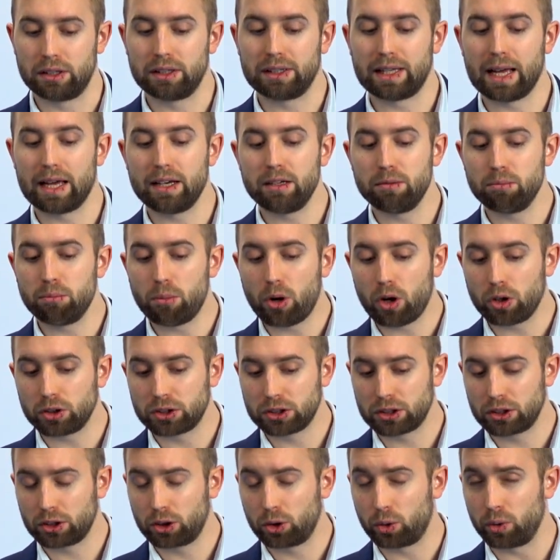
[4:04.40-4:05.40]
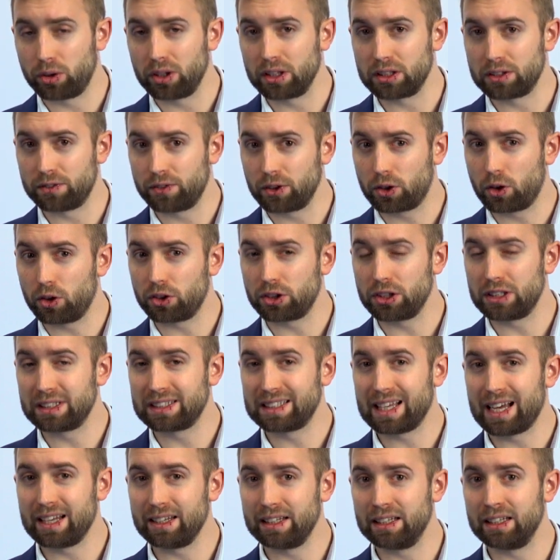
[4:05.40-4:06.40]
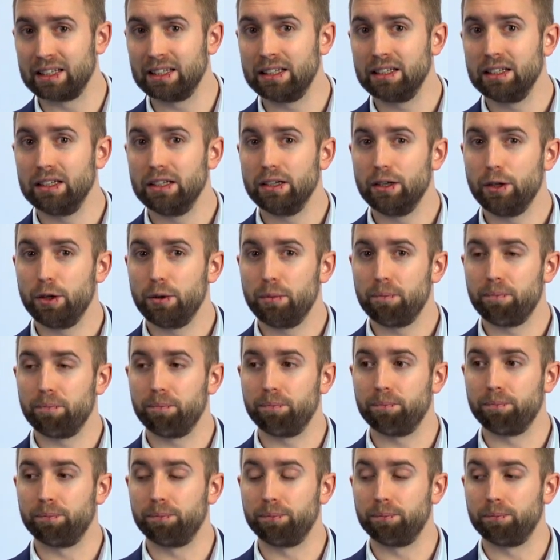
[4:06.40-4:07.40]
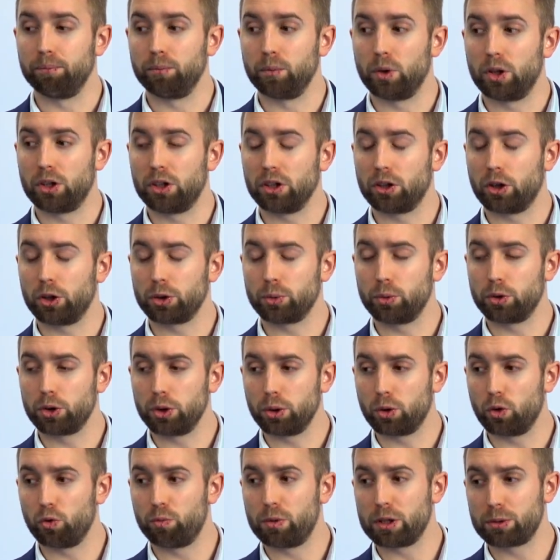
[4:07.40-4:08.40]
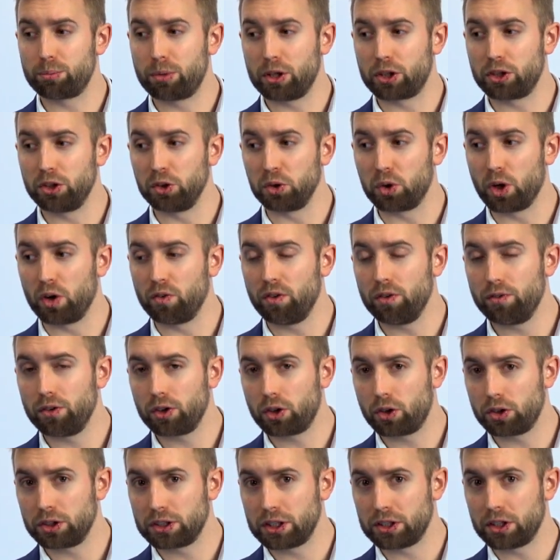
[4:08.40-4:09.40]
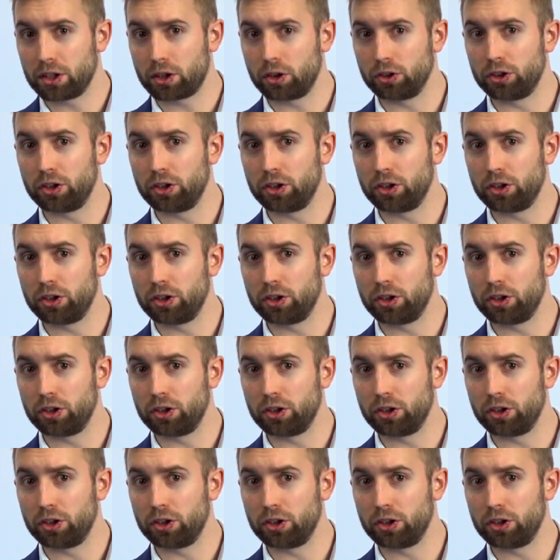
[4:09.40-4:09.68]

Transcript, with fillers: ten most, który jest wykorzystany Mm, do tych rozłączników bezpiecznikowych wykorzystać jako